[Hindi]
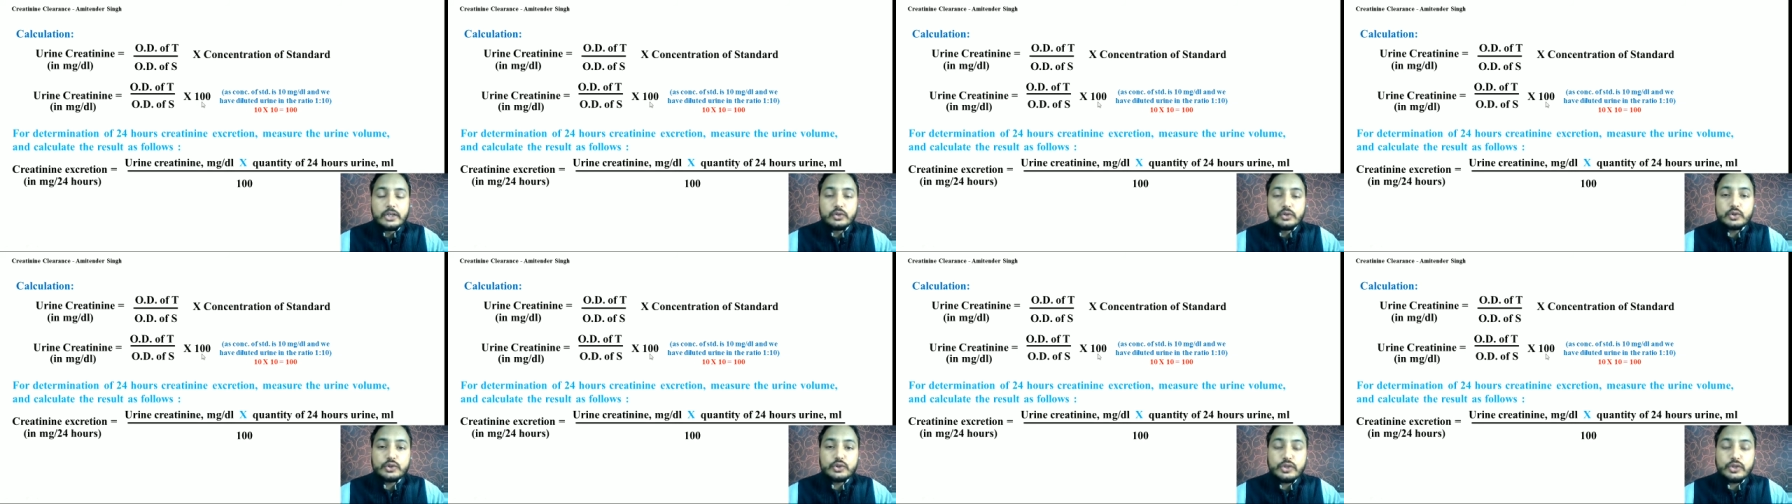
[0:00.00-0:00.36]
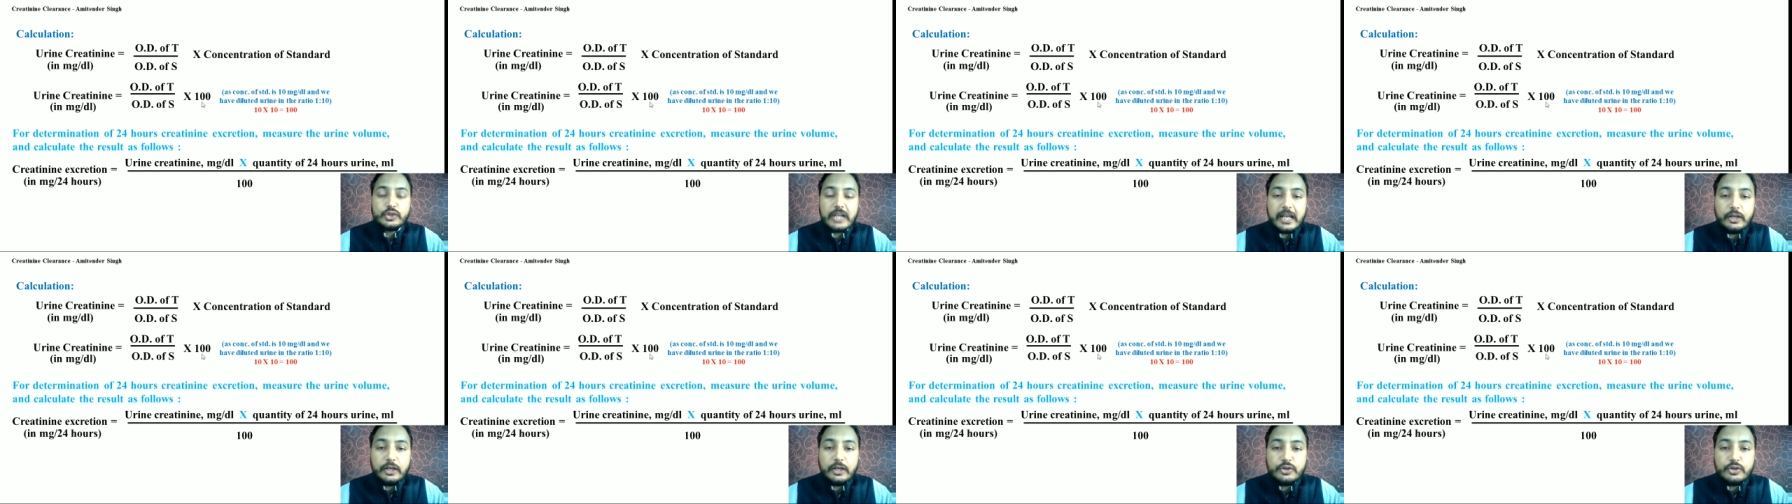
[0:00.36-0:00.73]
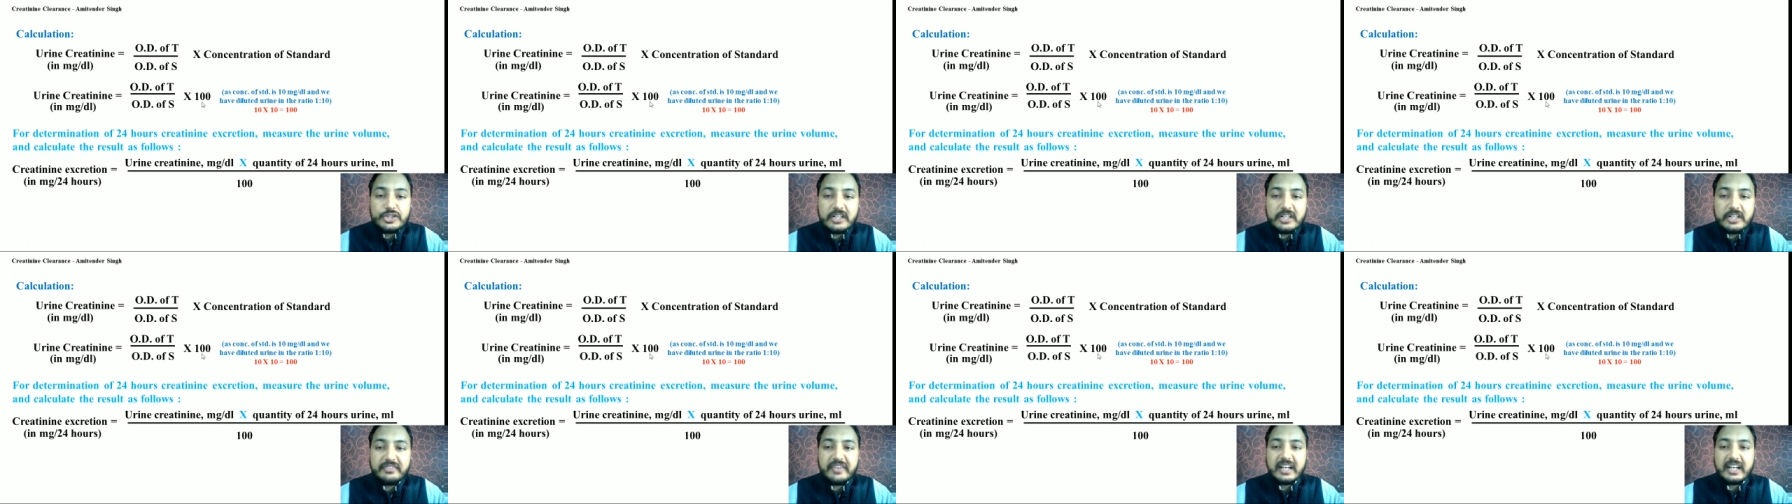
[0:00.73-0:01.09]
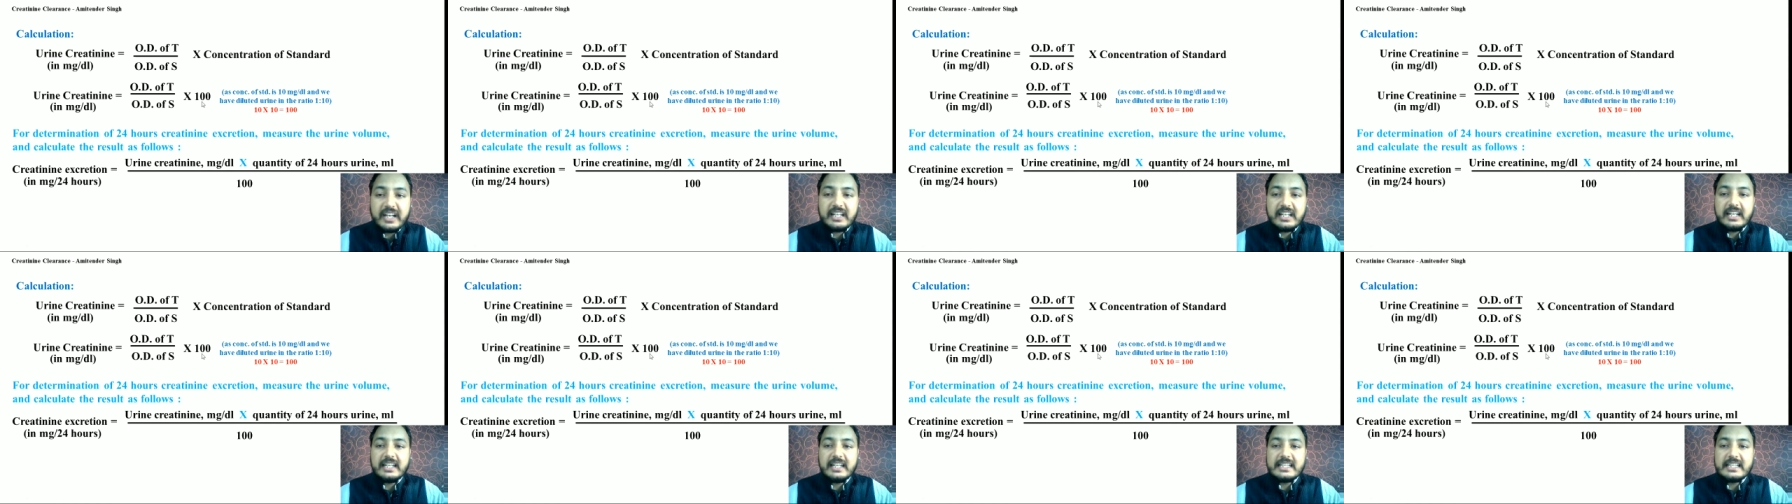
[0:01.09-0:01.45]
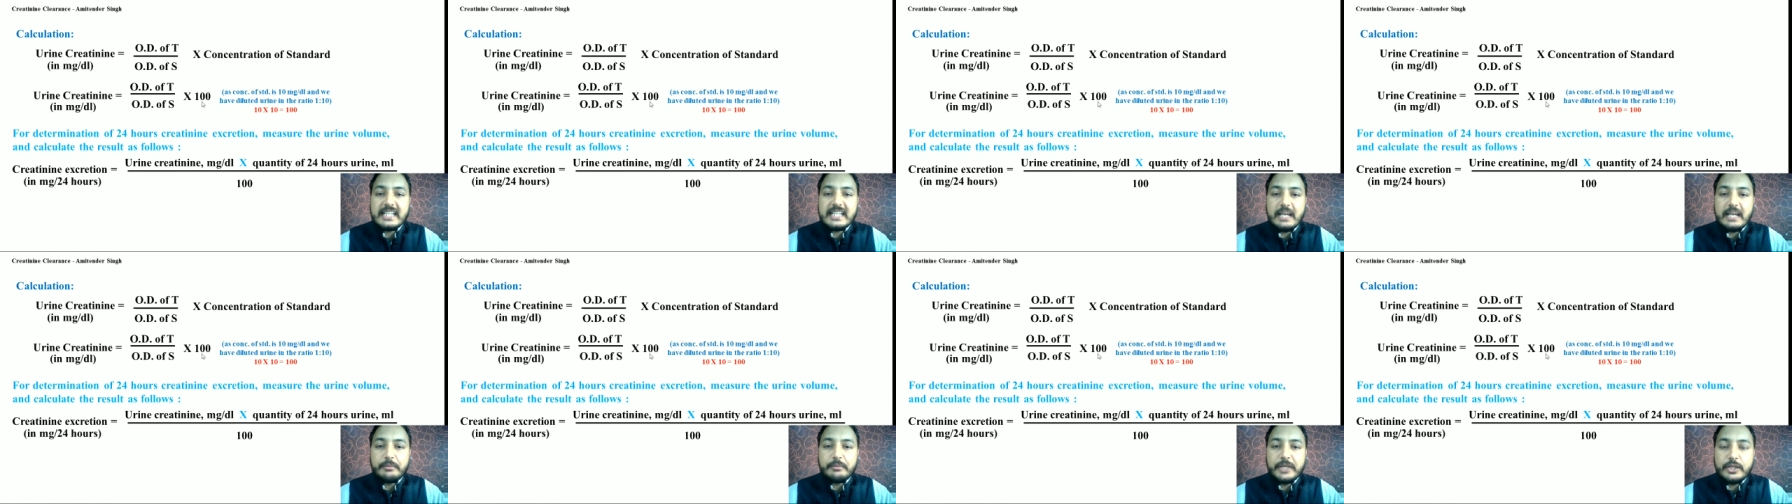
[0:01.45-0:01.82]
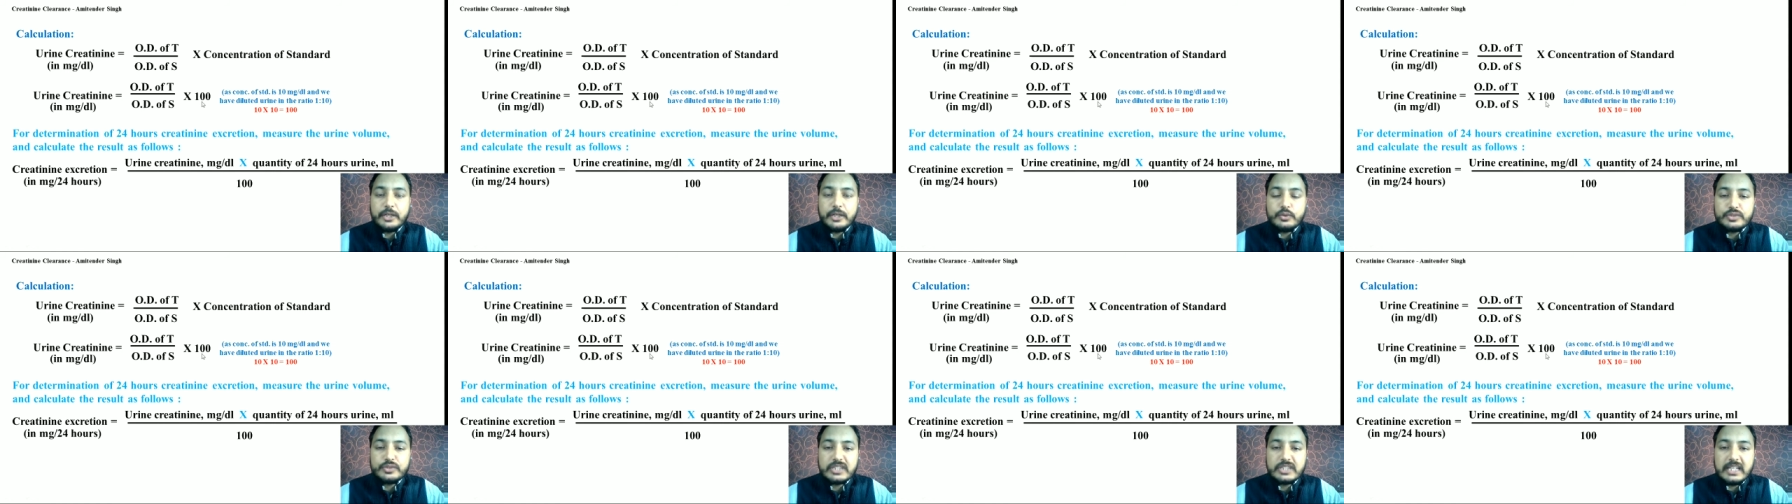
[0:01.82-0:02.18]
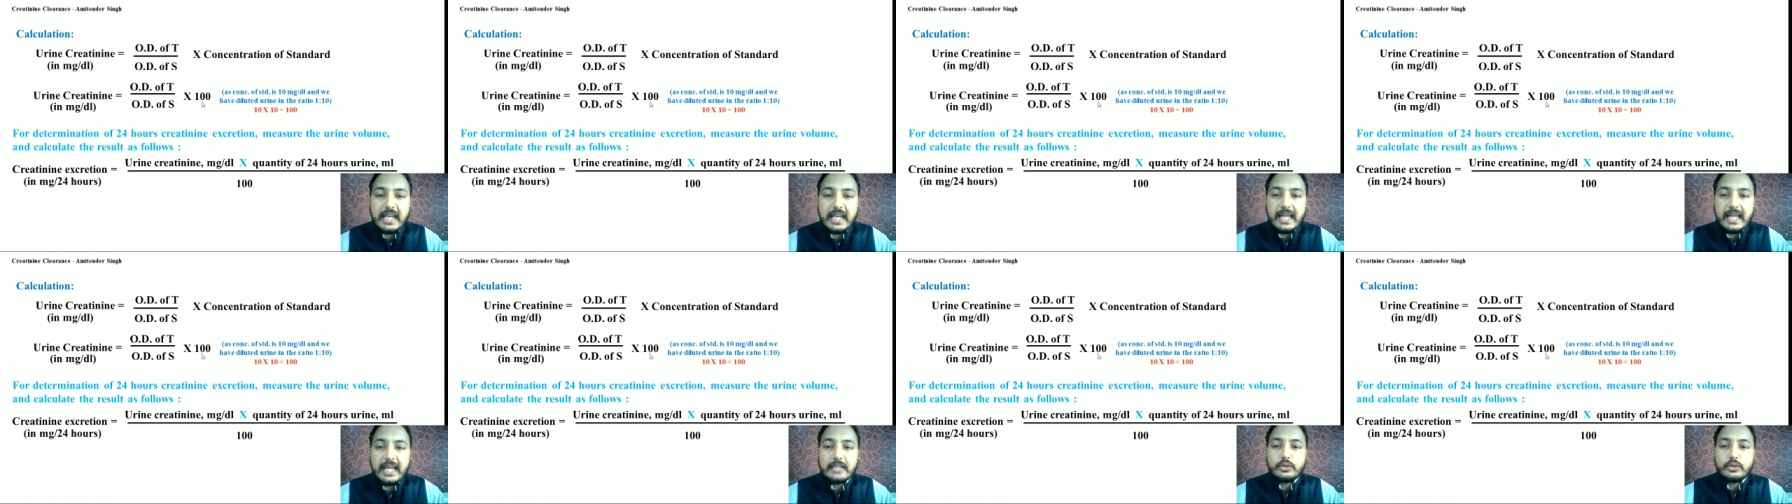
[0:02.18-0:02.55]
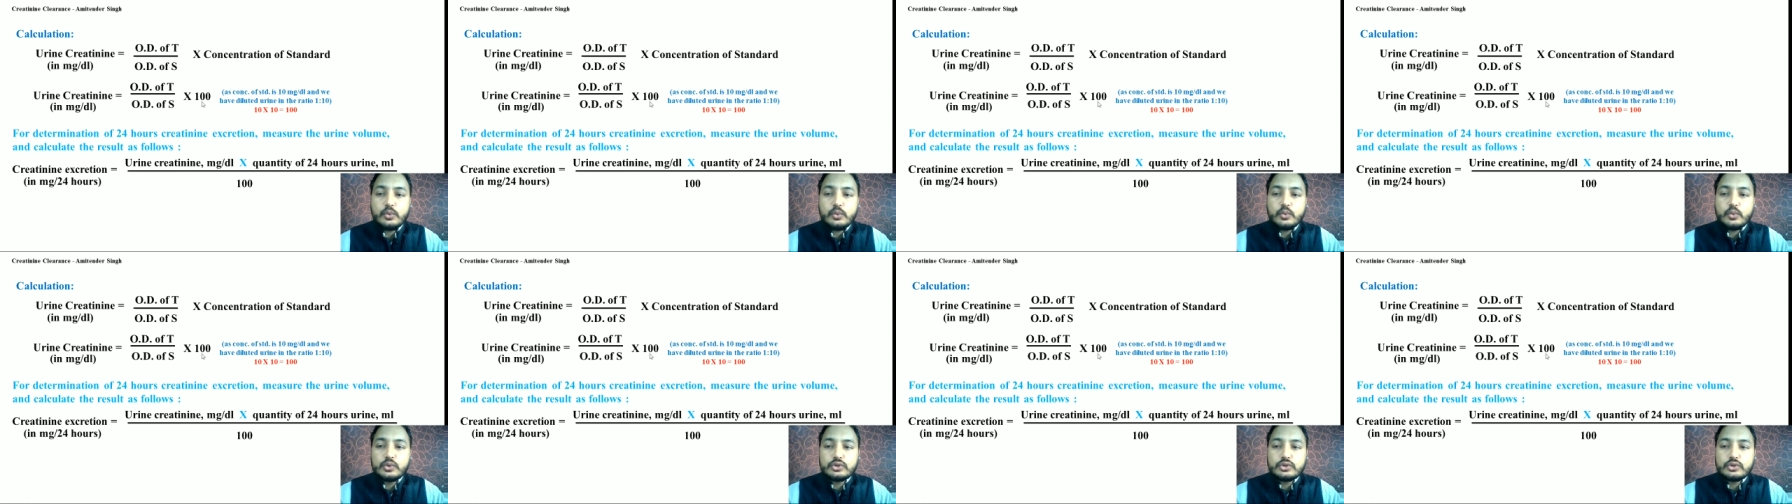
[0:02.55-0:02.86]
तो जो डाइल्यूशन फैक्टर यदि हमने यूज किया है तो